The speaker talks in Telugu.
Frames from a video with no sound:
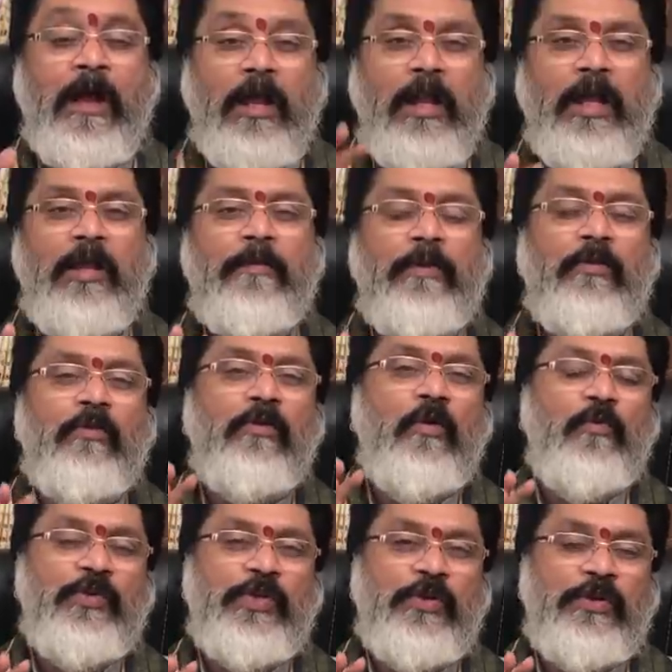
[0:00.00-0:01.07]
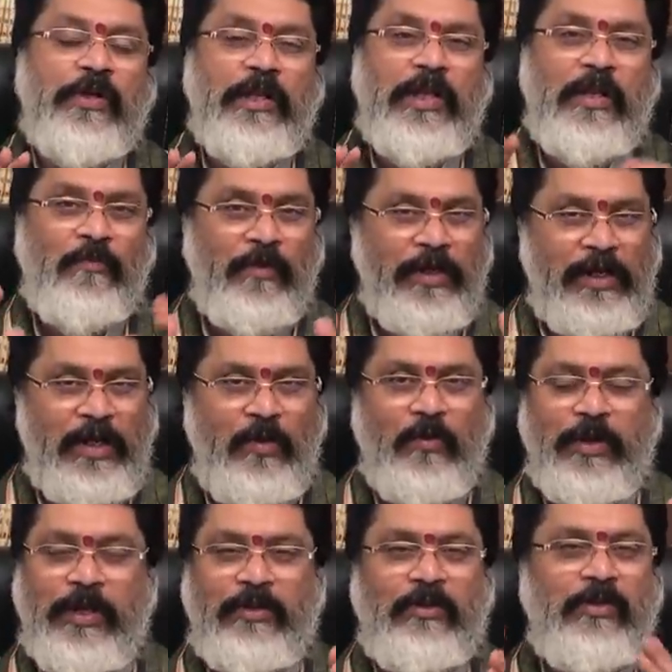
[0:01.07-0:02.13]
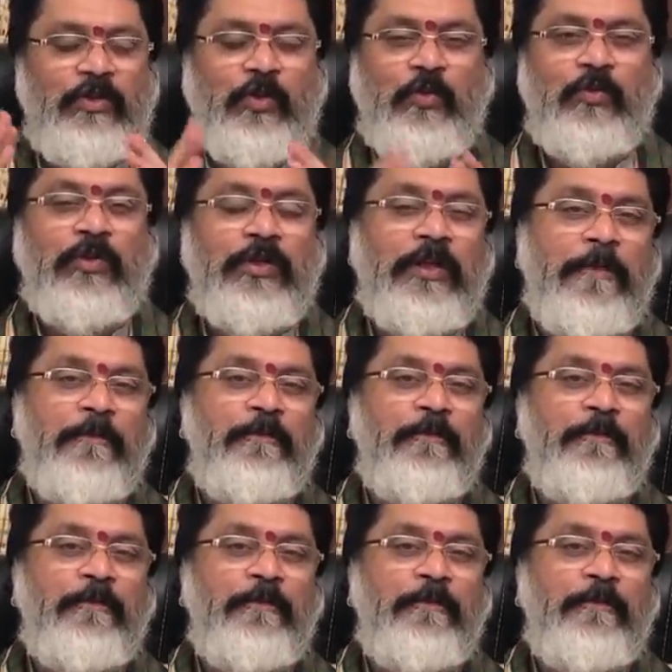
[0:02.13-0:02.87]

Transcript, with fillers: అలాగే మనకు ఒక విషయం ఏంటంటే ఇవన్నీ ఒక ఎత్తున జరుగుతుంది